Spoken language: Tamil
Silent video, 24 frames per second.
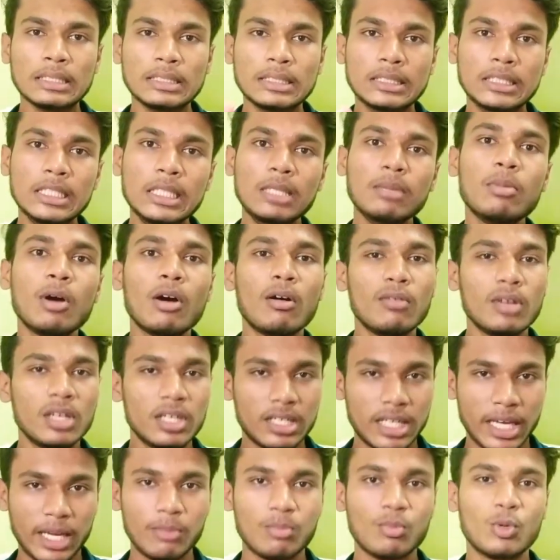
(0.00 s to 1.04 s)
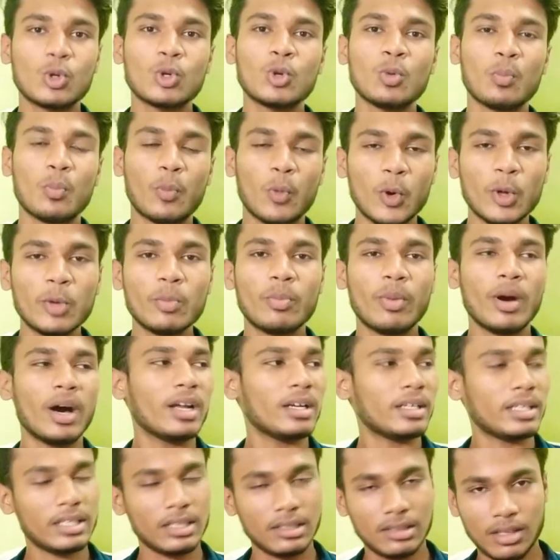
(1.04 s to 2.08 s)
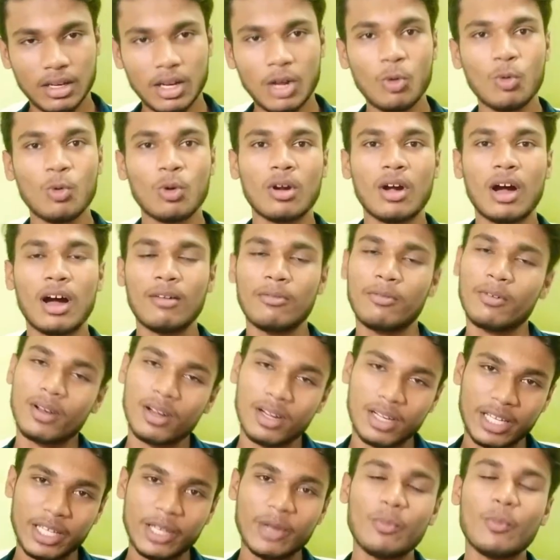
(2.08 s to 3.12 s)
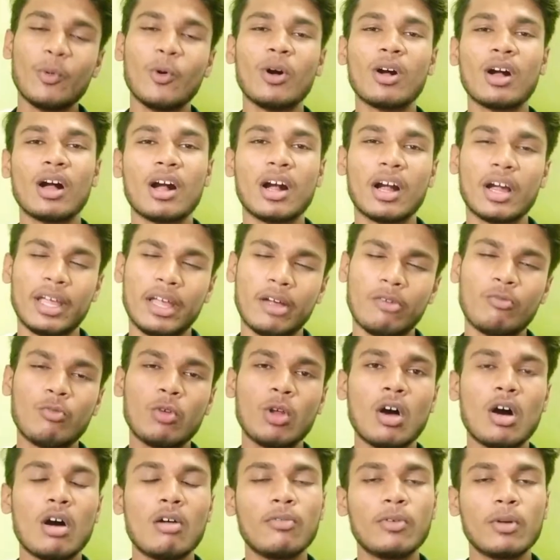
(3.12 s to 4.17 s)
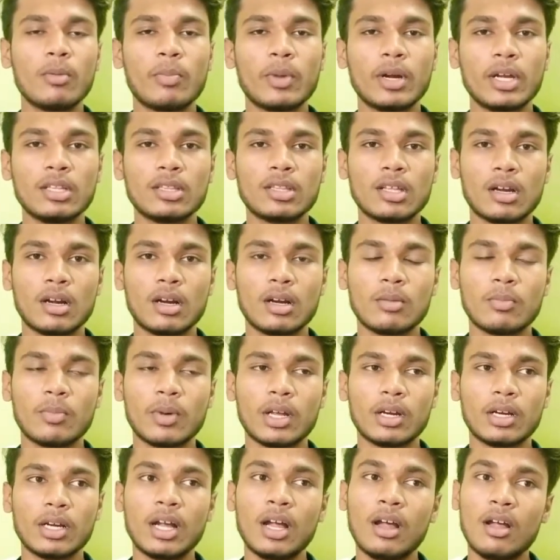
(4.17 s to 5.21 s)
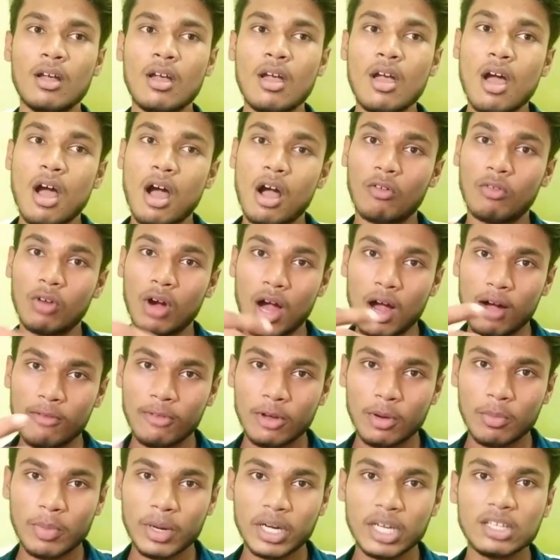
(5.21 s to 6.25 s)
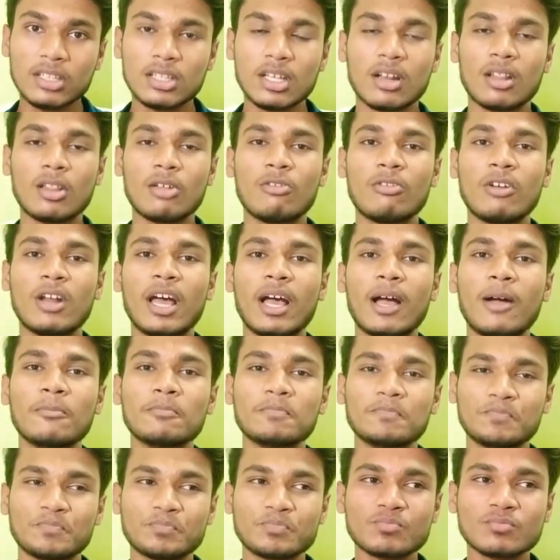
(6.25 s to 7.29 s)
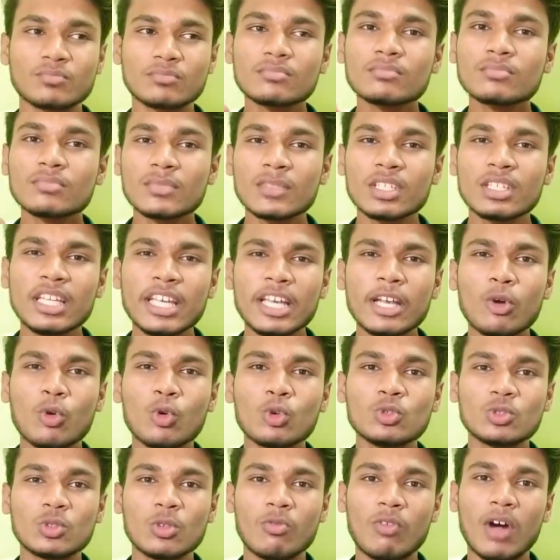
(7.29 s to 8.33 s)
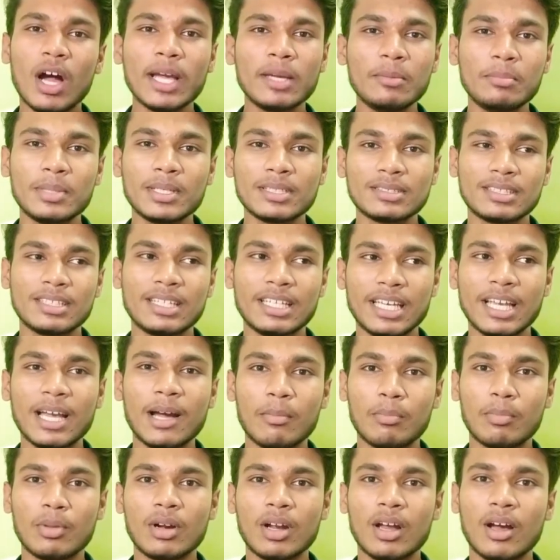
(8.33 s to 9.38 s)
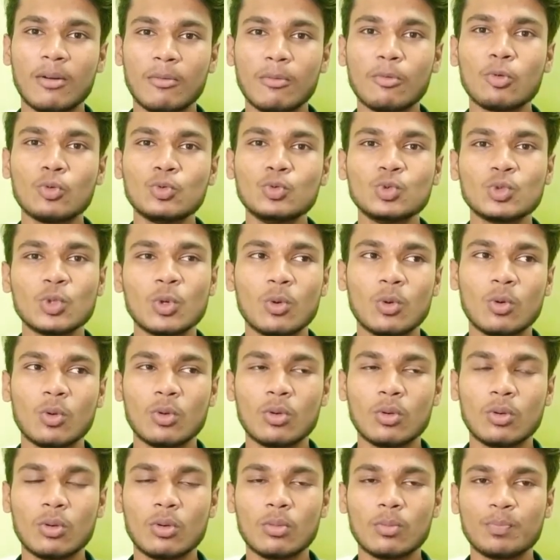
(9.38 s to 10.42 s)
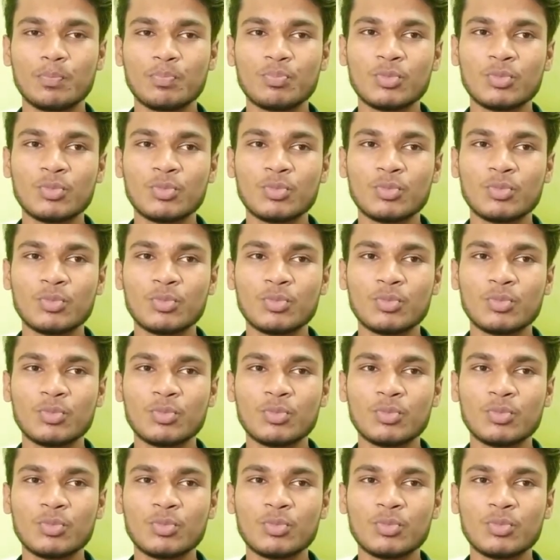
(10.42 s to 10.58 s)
தீபாவளி டைம் மட்டும் போய் பாருங்கள் இதெல்லாம் ஒரு ஆஃபராக நீங்கள் போங்க அங்கே எவ்வளோ ஆஃபர் பண்ணி தராங்கன்னு பாருங்கள் அவங்க ஆஃபர் பண்ணி தரதை விட நீங்கள் கொஞ்சம் வாய் பேசுனீங்க அப்படின்னா கொஞ்சம்